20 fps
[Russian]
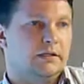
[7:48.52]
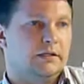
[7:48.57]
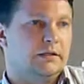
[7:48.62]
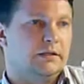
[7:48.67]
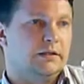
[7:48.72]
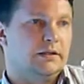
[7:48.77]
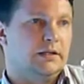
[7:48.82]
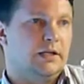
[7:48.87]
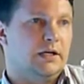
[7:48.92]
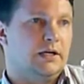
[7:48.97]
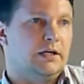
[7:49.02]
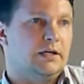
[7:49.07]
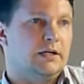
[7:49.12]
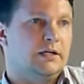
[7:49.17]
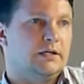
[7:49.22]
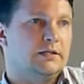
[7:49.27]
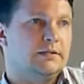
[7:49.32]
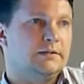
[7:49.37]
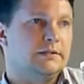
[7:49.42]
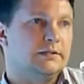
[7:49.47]

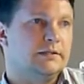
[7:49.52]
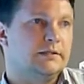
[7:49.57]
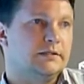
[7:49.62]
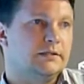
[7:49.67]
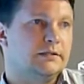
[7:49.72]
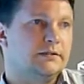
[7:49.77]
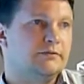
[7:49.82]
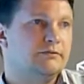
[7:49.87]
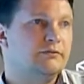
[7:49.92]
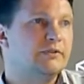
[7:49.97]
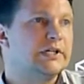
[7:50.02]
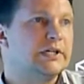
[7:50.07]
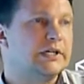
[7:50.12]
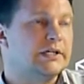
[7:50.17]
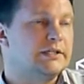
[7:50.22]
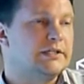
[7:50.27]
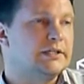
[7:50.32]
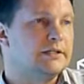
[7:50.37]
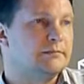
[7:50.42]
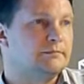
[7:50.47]
На
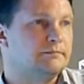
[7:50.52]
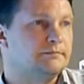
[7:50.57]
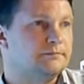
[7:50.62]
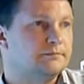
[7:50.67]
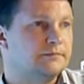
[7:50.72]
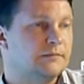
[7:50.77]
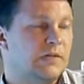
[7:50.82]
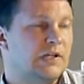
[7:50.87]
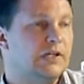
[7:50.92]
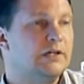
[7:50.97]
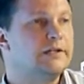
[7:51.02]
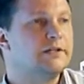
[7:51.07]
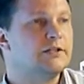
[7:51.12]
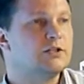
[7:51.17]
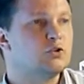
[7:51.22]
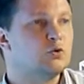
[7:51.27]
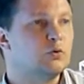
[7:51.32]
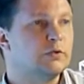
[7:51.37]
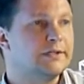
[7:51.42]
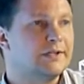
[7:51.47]
выходе или
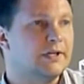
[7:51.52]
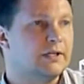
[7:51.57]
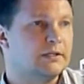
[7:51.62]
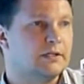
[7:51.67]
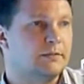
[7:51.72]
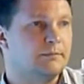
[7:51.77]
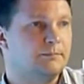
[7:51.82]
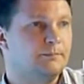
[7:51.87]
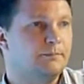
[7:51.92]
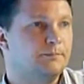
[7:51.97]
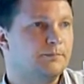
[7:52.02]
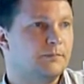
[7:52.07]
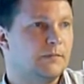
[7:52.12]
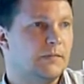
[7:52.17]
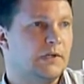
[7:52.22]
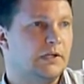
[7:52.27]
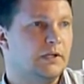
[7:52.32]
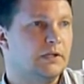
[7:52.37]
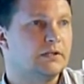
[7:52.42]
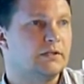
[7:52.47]
результатом
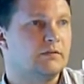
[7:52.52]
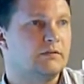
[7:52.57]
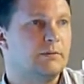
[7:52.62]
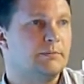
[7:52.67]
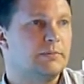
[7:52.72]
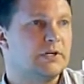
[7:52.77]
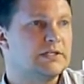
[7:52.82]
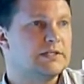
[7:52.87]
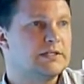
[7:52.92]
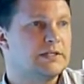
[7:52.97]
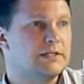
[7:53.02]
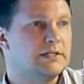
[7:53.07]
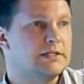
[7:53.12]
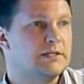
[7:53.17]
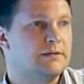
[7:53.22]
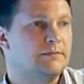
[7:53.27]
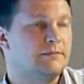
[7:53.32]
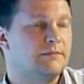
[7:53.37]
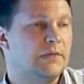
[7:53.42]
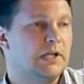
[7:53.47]
этого
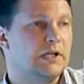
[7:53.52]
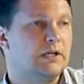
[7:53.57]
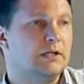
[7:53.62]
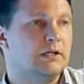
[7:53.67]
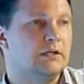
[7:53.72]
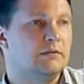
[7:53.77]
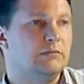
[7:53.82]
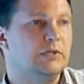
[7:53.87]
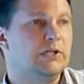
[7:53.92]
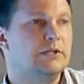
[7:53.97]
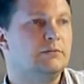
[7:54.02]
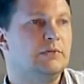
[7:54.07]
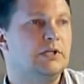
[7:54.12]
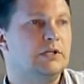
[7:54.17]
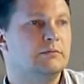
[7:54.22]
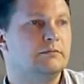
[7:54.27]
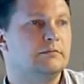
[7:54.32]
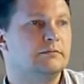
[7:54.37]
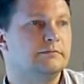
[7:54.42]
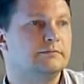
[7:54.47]
процесса мы
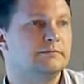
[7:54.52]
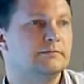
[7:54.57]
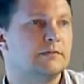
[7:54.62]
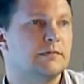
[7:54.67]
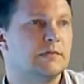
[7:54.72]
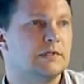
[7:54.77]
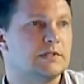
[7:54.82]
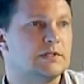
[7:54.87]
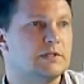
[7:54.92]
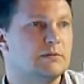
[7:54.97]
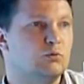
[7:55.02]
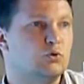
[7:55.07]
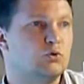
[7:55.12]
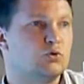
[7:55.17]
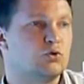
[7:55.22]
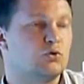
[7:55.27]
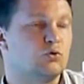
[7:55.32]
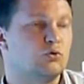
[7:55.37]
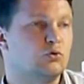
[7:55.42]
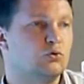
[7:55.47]
имеем саму
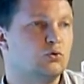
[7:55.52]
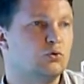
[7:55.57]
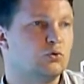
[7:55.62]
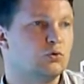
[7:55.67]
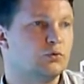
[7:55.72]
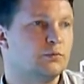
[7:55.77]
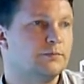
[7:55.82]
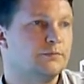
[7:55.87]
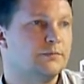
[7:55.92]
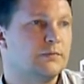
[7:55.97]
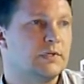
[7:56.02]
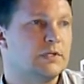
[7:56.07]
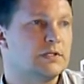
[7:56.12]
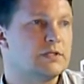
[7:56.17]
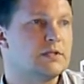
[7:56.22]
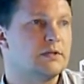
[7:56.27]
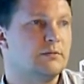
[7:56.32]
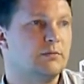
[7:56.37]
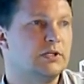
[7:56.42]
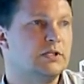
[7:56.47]
структуру,
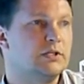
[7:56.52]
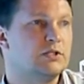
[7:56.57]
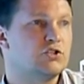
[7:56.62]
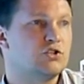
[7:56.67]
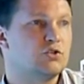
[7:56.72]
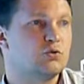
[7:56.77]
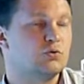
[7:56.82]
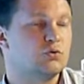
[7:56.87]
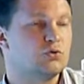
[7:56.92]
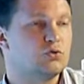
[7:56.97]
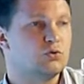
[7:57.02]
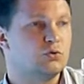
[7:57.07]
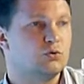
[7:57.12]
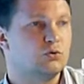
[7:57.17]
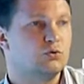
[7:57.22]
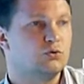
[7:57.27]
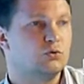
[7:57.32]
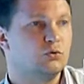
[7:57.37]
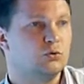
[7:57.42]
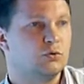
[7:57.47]
схематическую
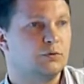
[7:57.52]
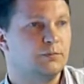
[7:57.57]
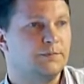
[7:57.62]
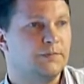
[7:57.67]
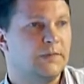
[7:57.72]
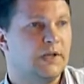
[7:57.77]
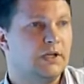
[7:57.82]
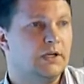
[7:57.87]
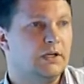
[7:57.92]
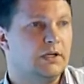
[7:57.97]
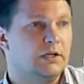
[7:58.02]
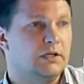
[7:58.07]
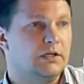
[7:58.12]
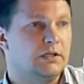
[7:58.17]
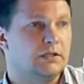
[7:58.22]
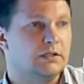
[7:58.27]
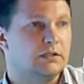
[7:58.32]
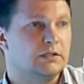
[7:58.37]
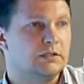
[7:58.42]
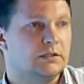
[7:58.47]
структуру,
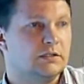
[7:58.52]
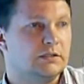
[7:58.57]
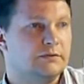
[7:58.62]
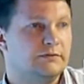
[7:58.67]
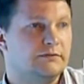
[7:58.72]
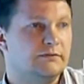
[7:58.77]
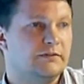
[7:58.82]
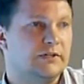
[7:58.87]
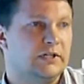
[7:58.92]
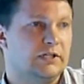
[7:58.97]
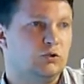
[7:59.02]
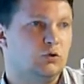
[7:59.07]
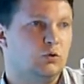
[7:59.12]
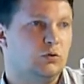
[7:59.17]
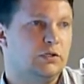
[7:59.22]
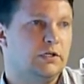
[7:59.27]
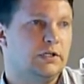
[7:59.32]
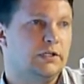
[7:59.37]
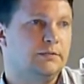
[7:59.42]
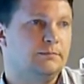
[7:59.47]
Э, в
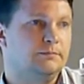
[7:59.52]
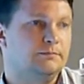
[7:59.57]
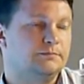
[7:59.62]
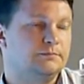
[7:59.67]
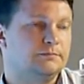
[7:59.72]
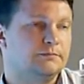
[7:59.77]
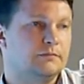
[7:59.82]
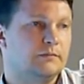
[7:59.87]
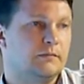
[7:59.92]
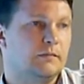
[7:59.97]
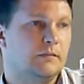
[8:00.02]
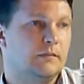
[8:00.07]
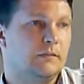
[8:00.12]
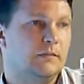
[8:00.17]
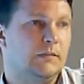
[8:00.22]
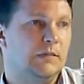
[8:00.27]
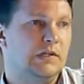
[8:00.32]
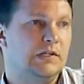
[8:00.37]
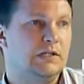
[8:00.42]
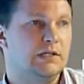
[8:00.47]
которой
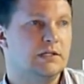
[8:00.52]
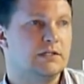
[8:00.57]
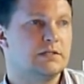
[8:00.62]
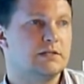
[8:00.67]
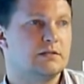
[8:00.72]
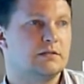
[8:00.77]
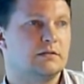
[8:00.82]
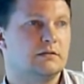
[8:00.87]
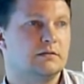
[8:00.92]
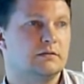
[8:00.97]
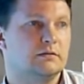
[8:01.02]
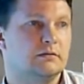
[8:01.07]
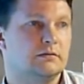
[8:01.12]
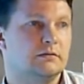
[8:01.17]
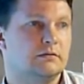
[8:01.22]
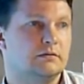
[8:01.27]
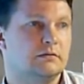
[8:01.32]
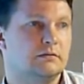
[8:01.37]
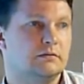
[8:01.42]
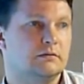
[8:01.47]
есть
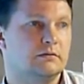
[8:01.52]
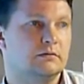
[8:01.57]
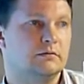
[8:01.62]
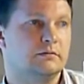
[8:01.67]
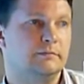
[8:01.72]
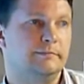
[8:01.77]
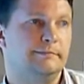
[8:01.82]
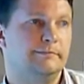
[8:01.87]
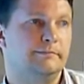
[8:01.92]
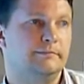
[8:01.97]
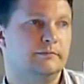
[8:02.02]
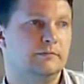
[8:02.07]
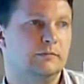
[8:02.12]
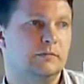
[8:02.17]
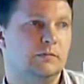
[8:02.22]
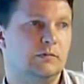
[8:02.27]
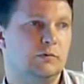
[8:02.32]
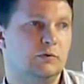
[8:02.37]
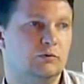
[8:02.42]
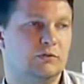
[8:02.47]
э,
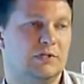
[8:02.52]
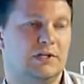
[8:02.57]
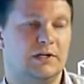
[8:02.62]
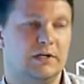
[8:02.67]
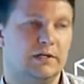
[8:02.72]
ну, такая,